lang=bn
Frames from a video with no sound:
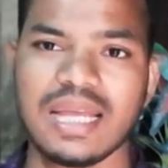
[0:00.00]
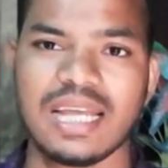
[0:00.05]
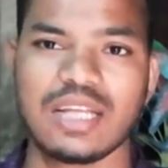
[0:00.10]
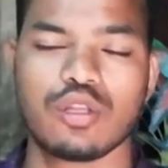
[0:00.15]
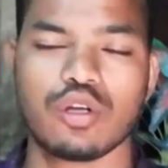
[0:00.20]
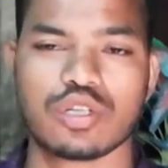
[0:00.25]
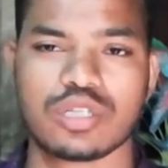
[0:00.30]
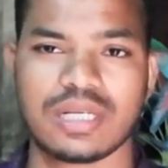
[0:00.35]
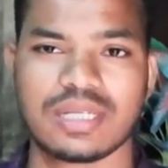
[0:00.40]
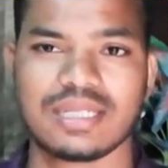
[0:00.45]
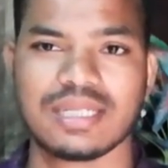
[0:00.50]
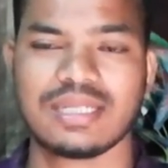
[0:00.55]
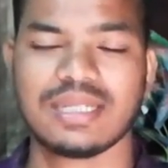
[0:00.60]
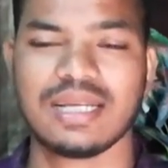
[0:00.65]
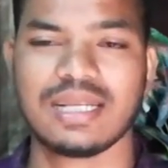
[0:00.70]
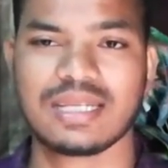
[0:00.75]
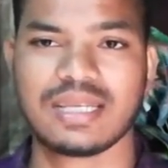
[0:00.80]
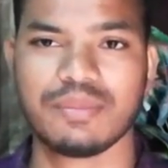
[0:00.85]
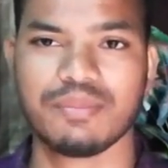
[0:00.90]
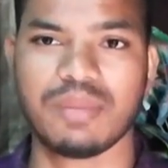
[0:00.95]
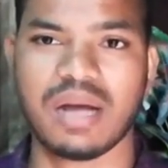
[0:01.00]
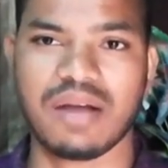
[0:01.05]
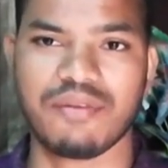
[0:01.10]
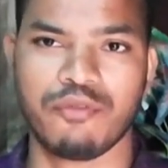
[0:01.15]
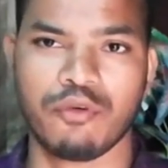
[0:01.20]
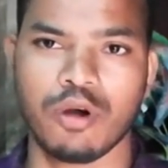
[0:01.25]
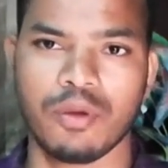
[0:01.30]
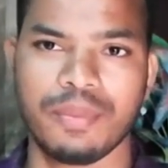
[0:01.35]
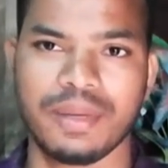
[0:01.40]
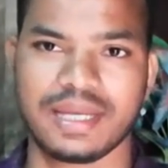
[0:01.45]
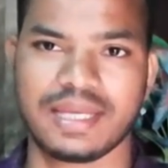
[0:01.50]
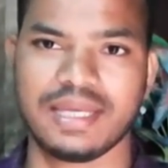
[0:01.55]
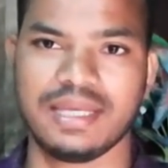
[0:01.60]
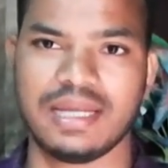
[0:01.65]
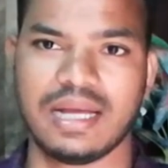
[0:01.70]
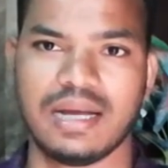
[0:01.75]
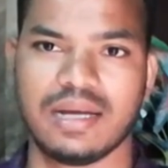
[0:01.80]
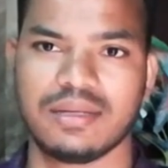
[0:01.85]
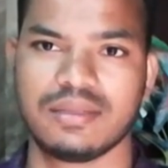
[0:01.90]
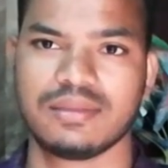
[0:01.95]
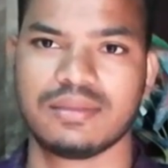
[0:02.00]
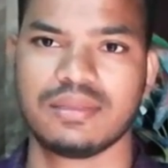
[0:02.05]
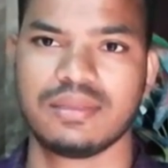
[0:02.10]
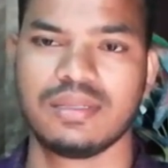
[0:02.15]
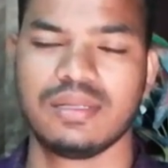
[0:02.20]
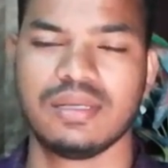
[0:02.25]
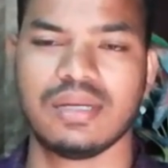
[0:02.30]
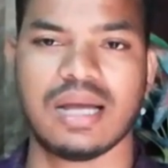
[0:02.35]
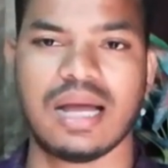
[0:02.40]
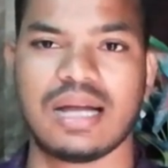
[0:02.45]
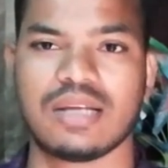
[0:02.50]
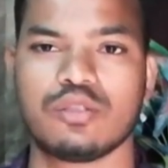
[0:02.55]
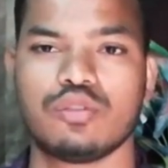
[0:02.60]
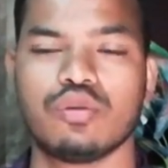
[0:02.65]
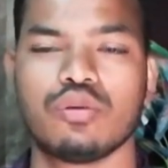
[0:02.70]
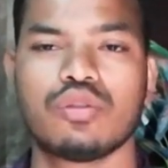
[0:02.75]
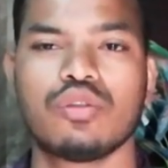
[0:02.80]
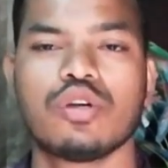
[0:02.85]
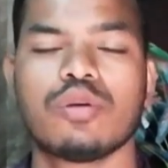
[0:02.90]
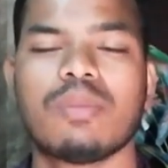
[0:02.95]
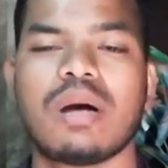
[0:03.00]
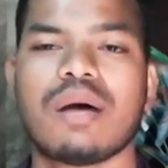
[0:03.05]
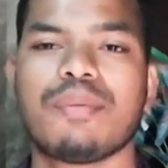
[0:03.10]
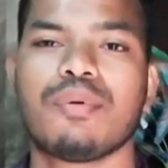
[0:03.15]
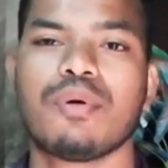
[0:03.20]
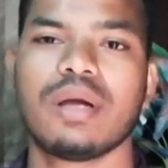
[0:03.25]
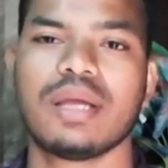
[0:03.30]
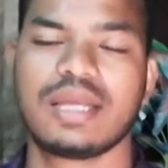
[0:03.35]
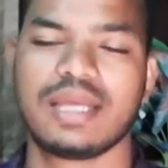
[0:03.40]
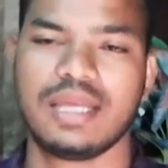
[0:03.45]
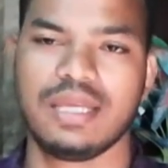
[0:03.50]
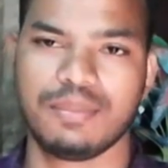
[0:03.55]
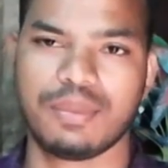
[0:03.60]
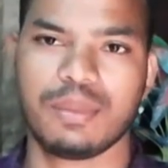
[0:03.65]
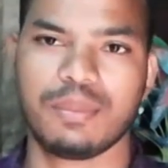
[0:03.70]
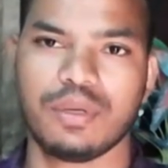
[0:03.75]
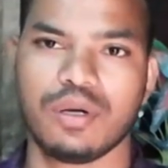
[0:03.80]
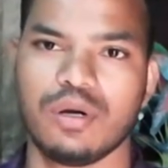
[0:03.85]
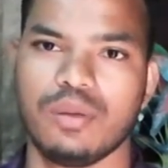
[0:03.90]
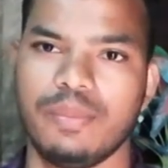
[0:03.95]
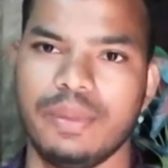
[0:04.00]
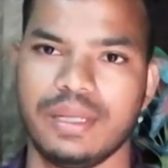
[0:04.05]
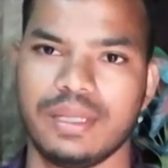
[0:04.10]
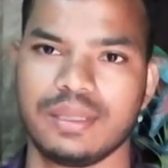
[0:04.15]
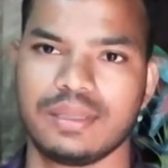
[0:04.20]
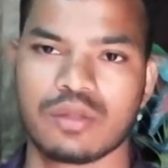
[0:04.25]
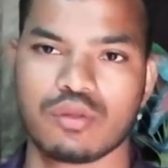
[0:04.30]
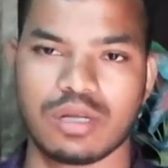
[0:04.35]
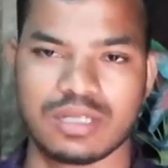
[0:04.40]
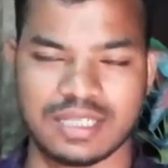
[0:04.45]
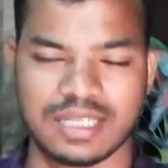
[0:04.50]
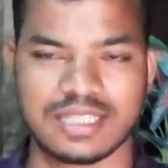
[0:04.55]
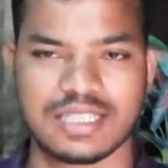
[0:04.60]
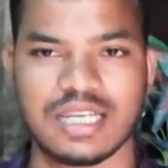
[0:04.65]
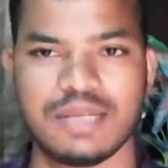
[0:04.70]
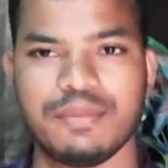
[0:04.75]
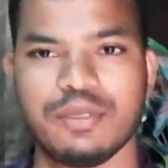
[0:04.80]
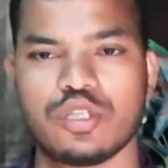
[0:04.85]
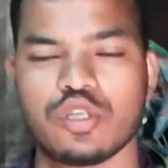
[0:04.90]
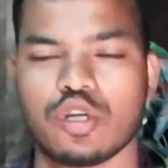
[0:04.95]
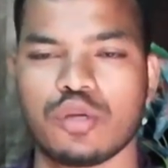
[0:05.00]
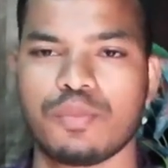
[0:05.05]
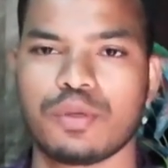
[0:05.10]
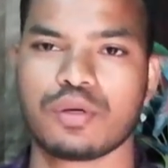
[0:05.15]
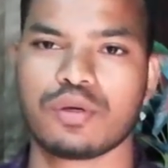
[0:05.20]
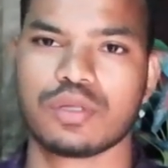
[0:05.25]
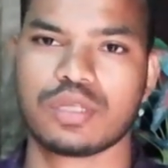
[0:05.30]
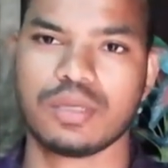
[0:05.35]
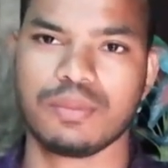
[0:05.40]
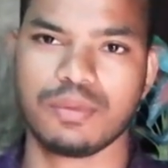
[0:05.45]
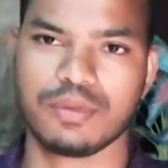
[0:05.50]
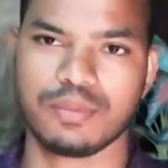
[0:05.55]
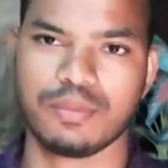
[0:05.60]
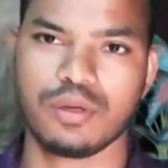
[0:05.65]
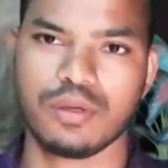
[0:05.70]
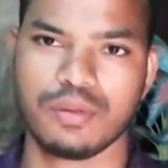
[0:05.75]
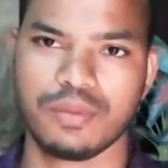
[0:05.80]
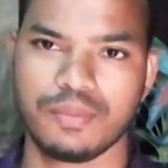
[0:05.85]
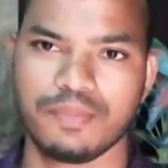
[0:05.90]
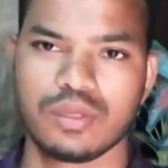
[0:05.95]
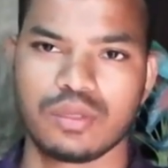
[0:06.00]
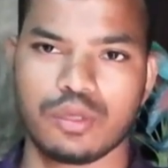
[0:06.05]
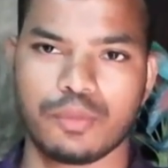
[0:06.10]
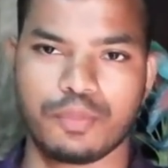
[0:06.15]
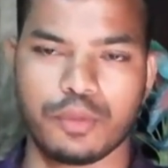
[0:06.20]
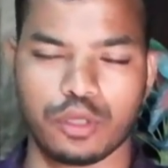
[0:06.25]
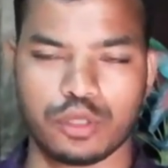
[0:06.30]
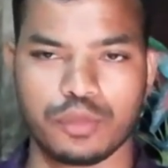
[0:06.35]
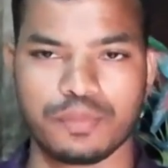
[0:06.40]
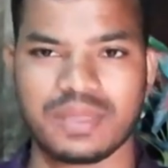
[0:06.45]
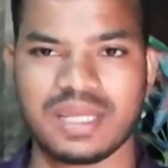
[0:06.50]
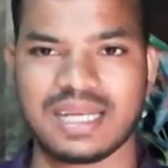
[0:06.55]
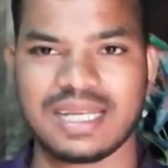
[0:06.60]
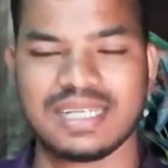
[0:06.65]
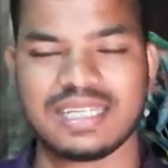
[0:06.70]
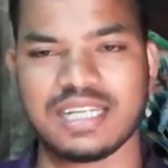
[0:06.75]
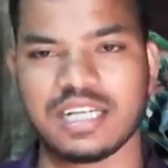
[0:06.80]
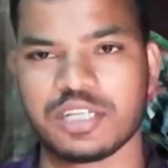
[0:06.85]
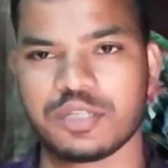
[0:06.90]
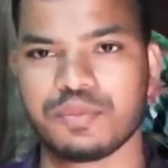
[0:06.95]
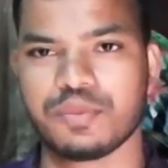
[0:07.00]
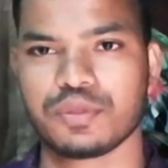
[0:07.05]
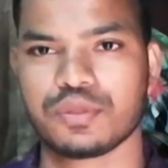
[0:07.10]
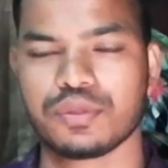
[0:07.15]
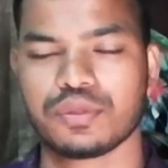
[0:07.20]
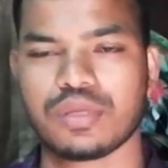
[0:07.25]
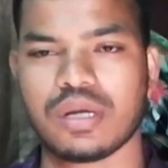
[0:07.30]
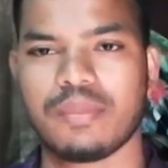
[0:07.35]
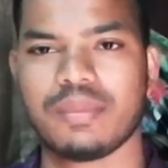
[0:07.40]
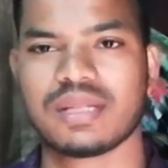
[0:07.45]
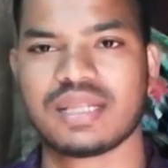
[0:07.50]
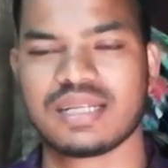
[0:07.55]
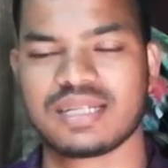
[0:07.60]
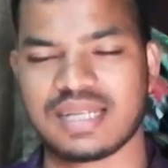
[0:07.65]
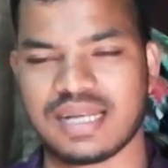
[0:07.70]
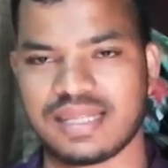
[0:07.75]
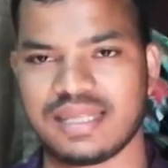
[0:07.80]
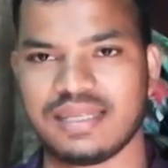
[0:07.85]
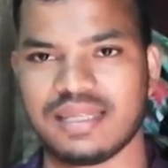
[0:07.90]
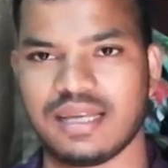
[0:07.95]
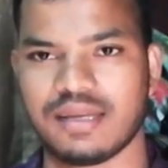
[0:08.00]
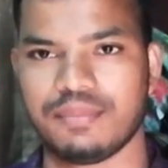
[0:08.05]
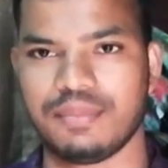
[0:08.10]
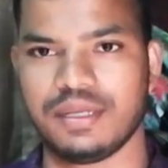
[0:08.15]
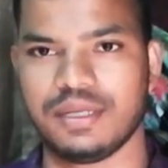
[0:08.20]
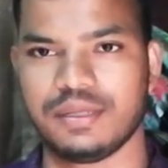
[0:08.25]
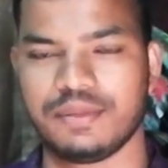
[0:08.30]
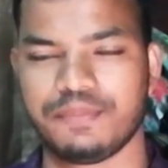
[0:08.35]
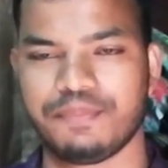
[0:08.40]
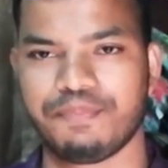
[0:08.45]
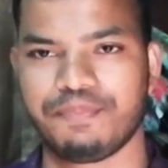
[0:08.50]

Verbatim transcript: এই দশ হাজার রিয়াল কি মাফ হবে কি না আর যদিও মাফ হয় কিভাবে হবে তো আজকে সেই বিষয়ের ওপর কথা বলবো তো প্রথম থেকে শেষ পর্যন্ত আমাদের সাথেই থাকবেন